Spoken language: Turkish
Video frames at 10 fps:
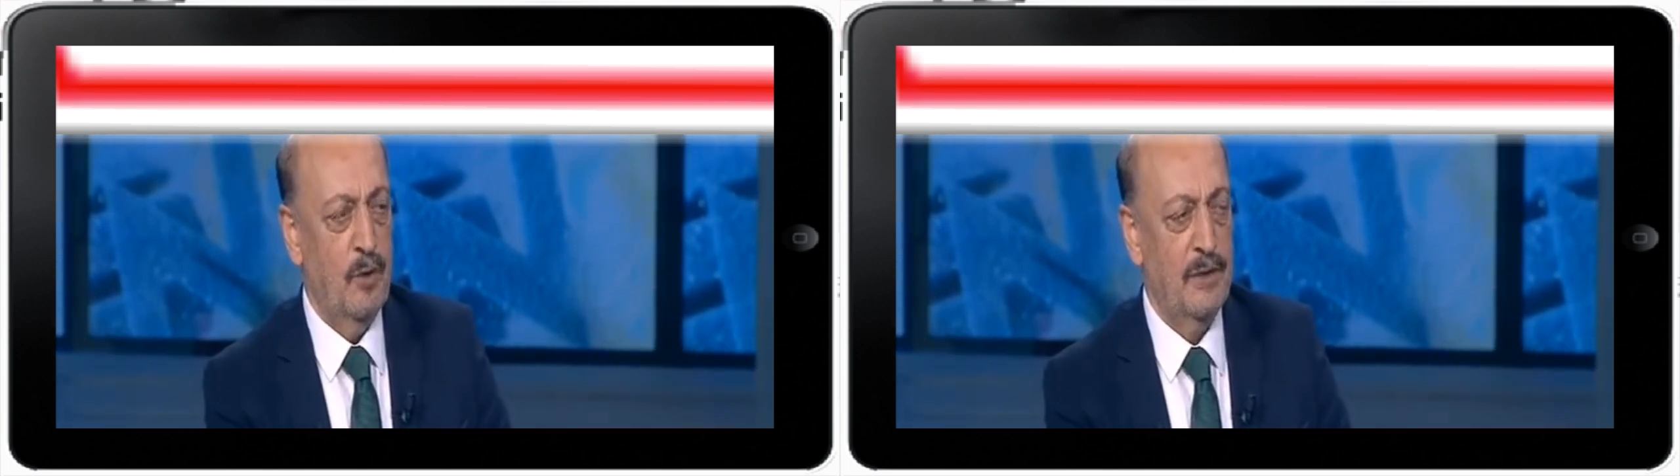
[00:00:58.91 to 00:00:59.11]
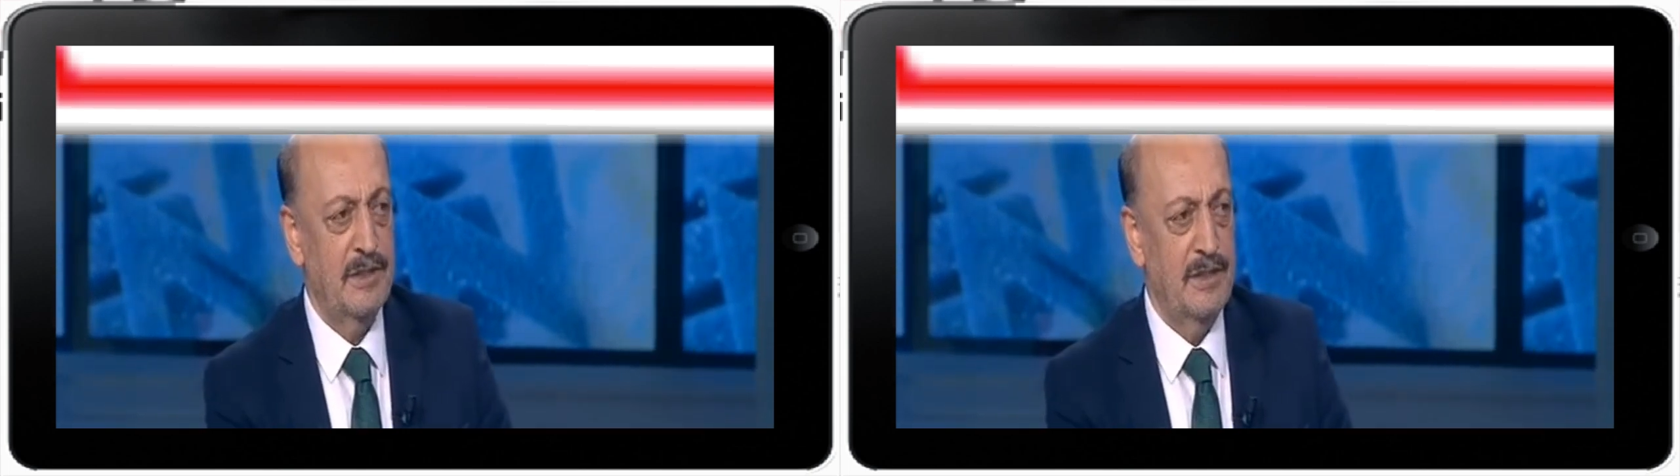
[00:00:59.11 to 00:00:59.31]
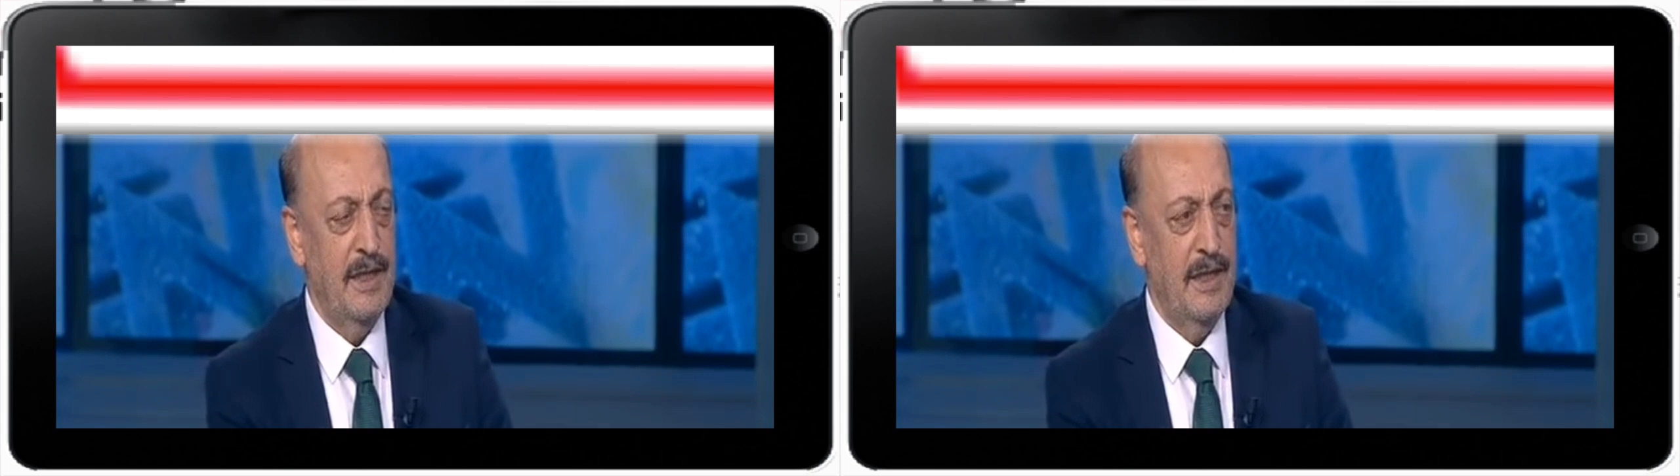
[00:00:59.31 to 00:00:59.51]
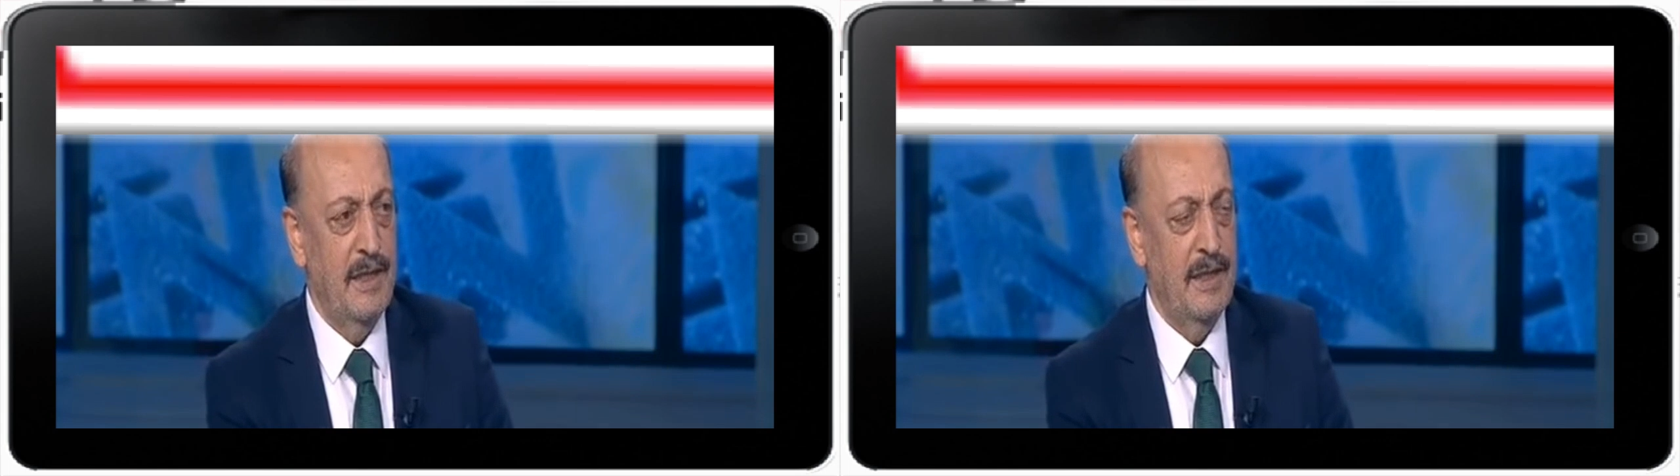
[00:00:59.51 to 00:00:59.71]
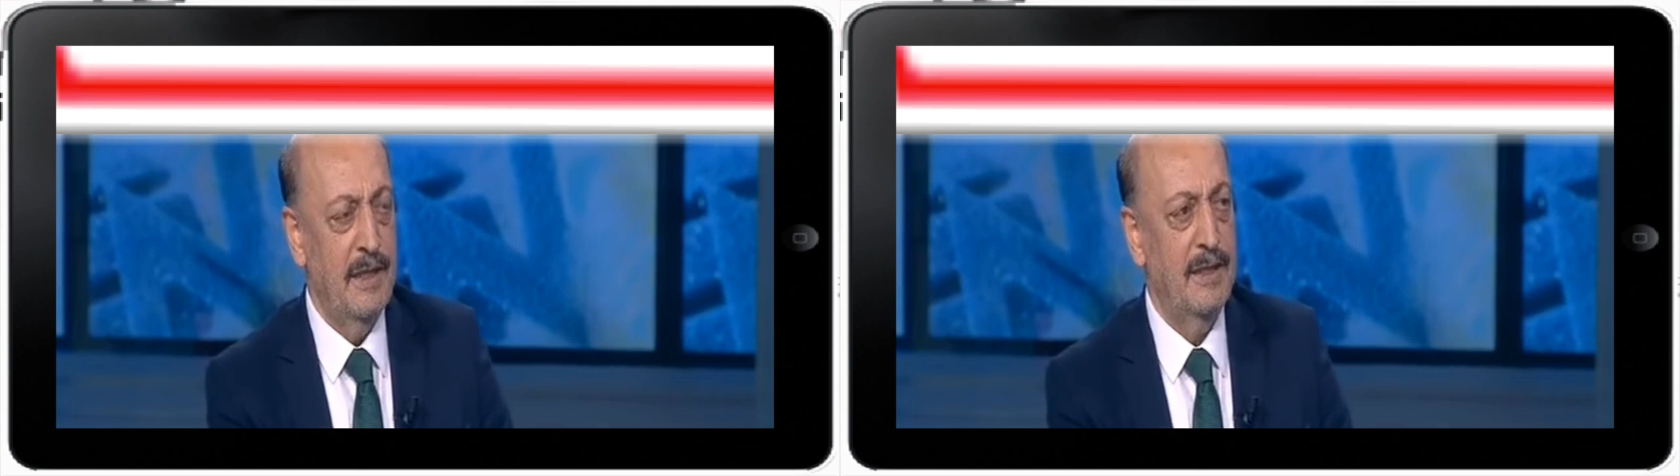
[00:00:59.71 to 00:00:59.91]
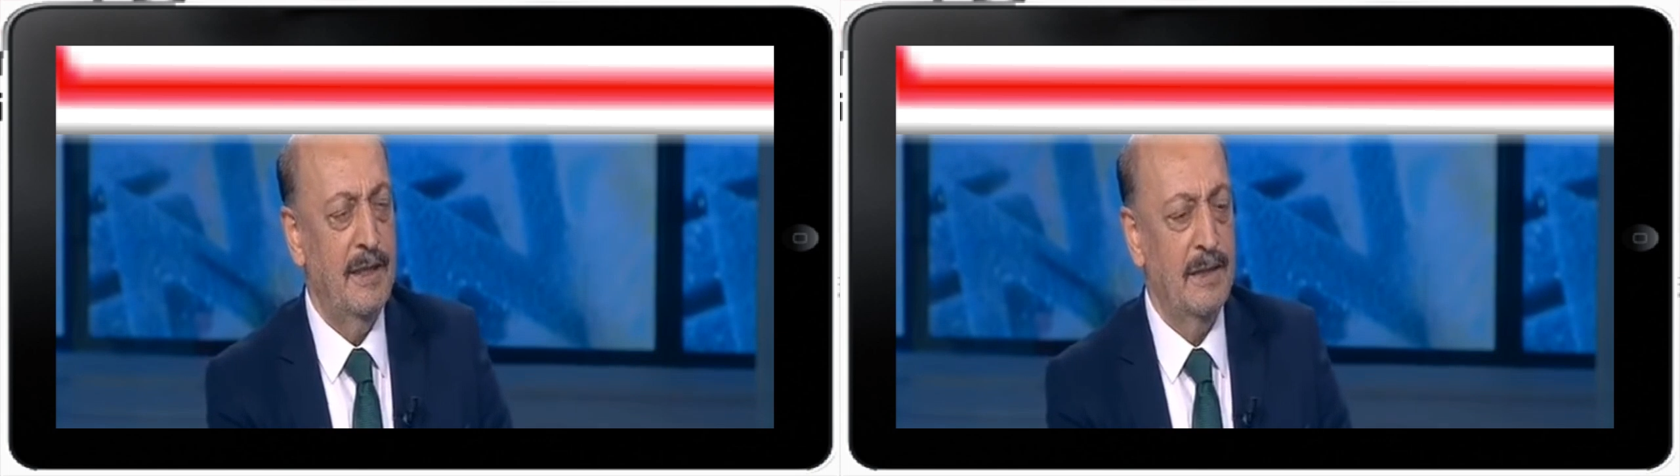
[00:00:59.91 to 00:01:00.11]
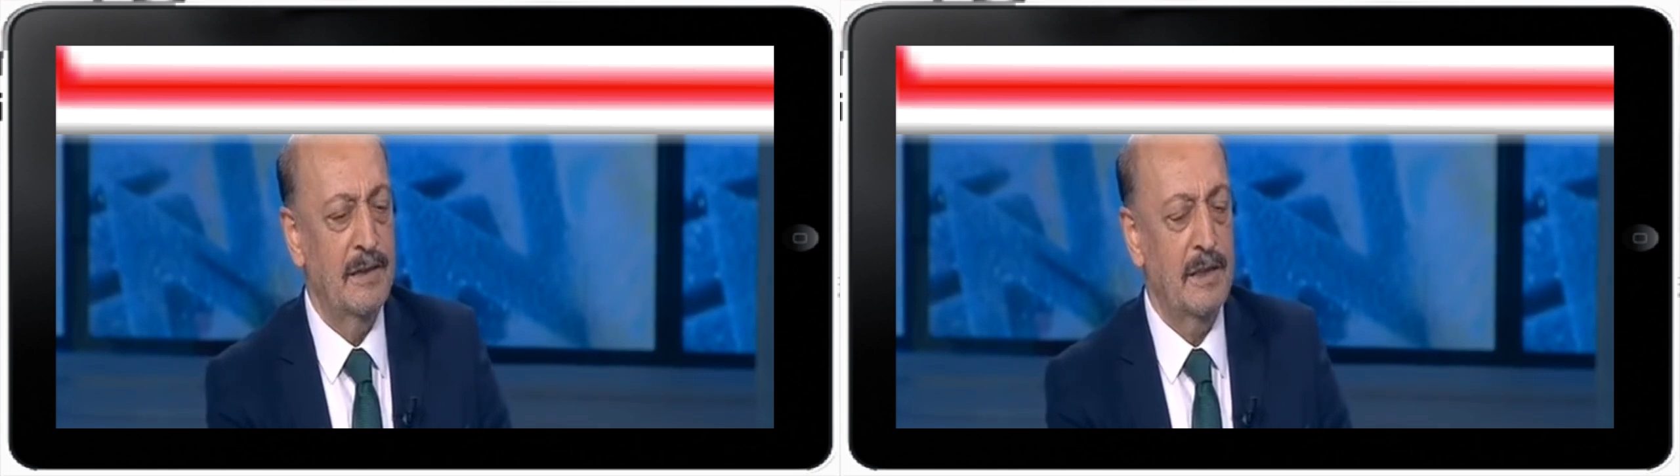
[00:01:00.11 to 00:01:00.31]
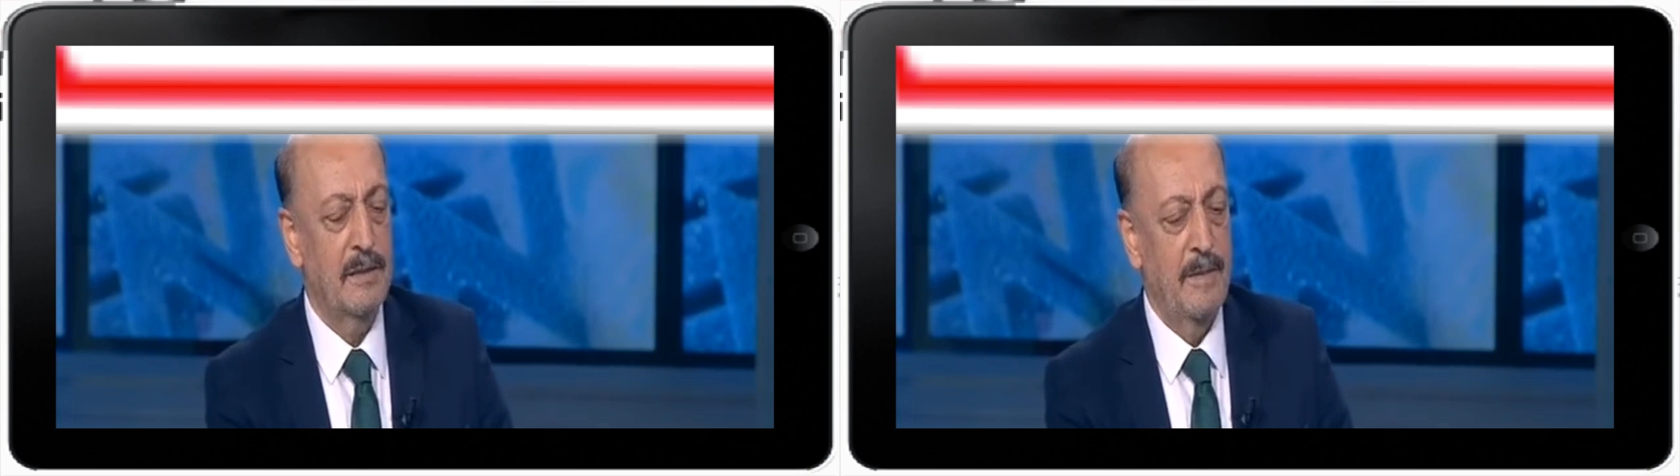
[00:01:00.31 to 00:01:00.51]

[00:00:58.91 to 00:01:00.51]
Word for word: bölgesiyle ilgilendik.